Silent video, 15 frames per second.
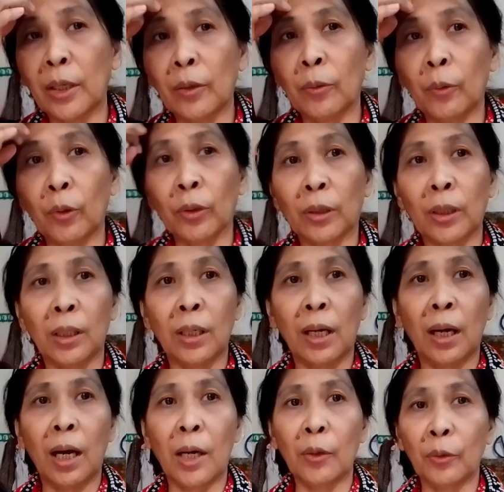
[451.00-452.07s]
na yung water
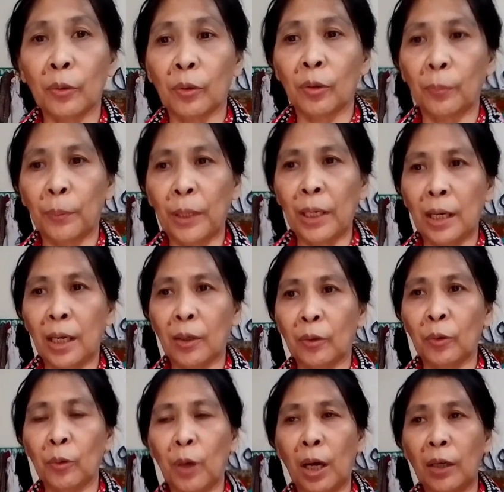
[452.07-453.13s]
na ano ko
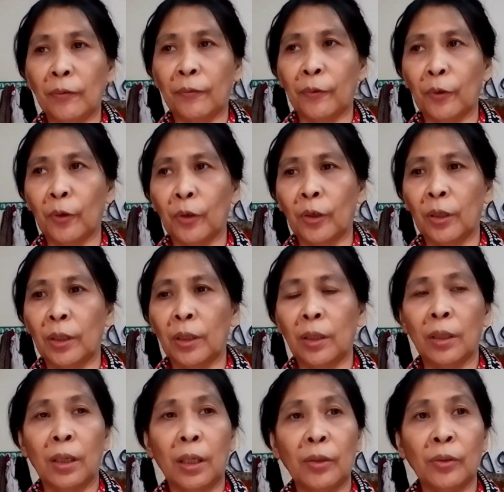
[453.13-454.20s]
pinakuluan for
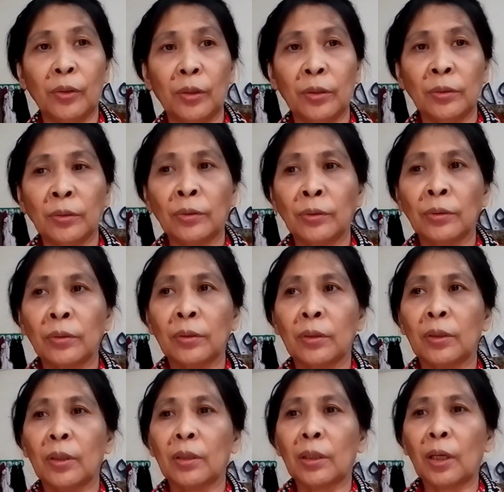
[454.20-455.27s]
ano
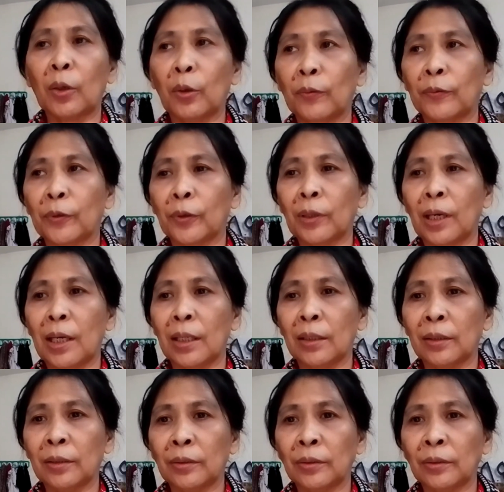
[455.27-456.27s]
nag off ko na